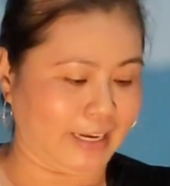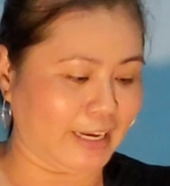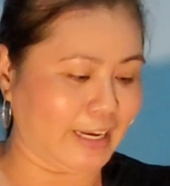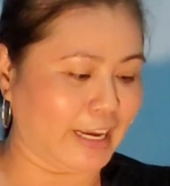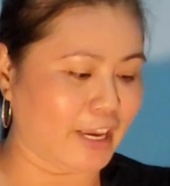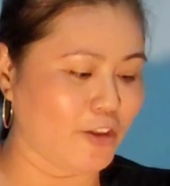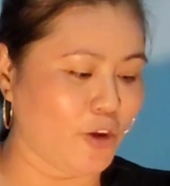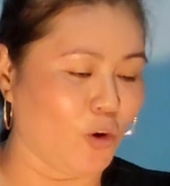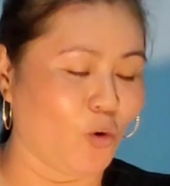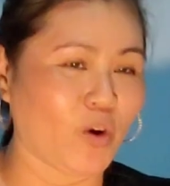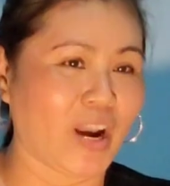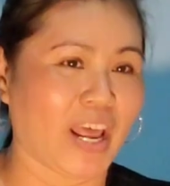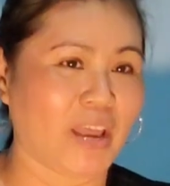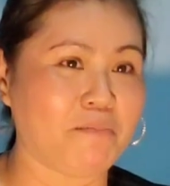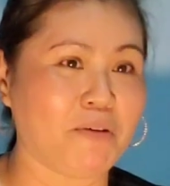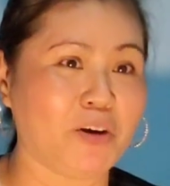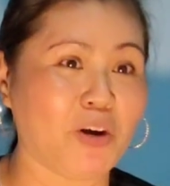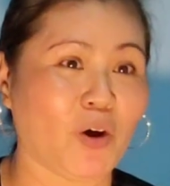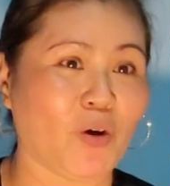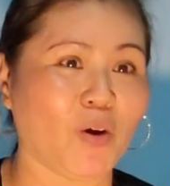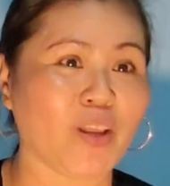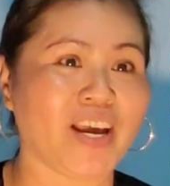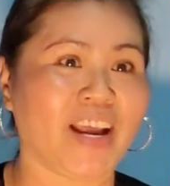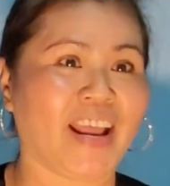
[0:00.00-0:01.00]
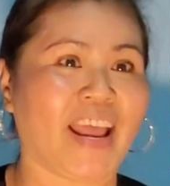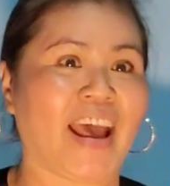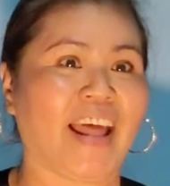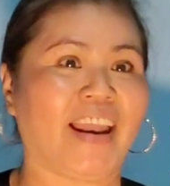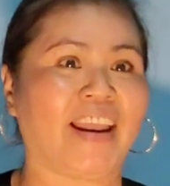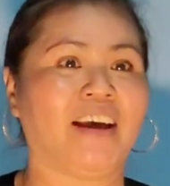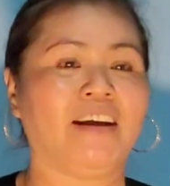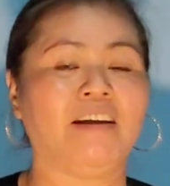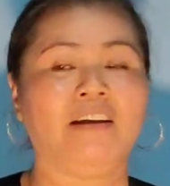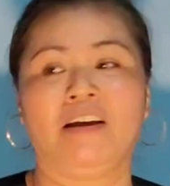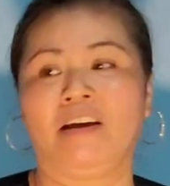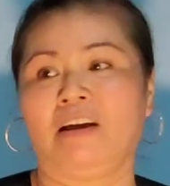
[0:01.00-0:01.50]
Cái vụ này mới nổi da gà
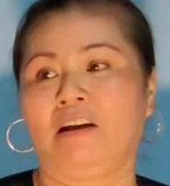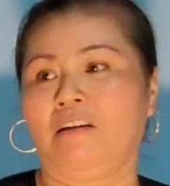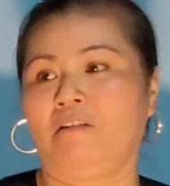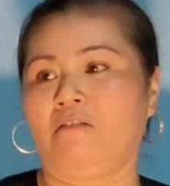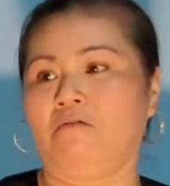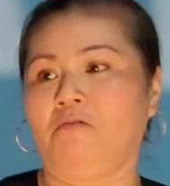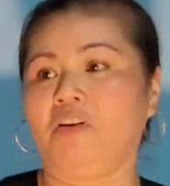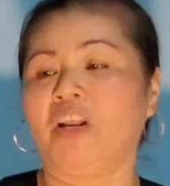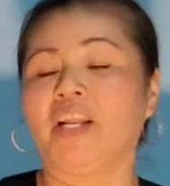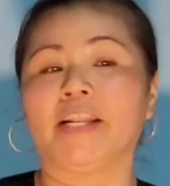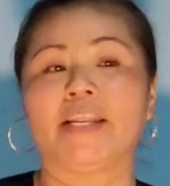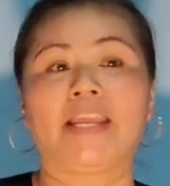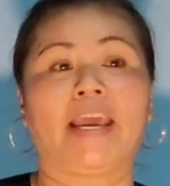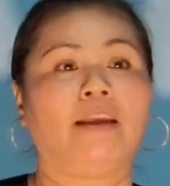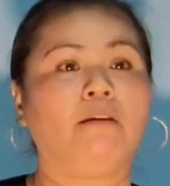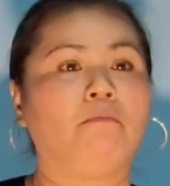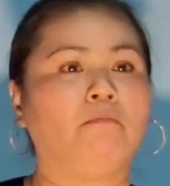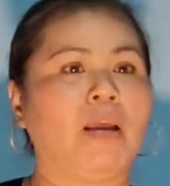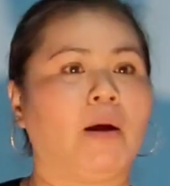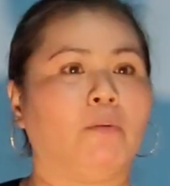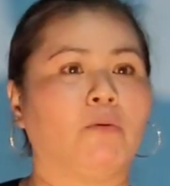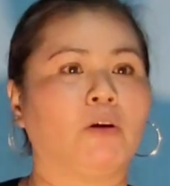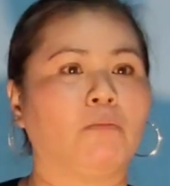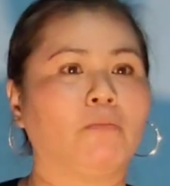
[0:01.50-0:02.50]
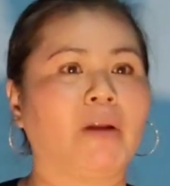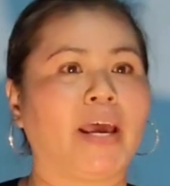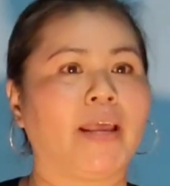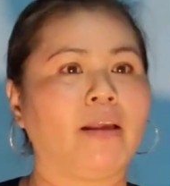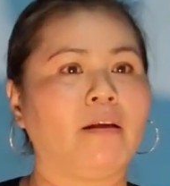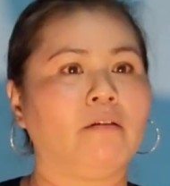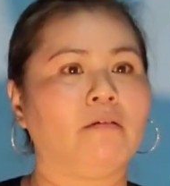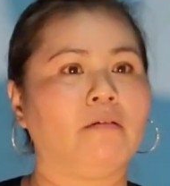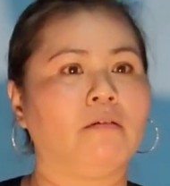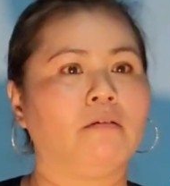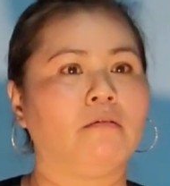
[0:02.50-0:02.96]
nè, nít chạy vòng vòng trong đây.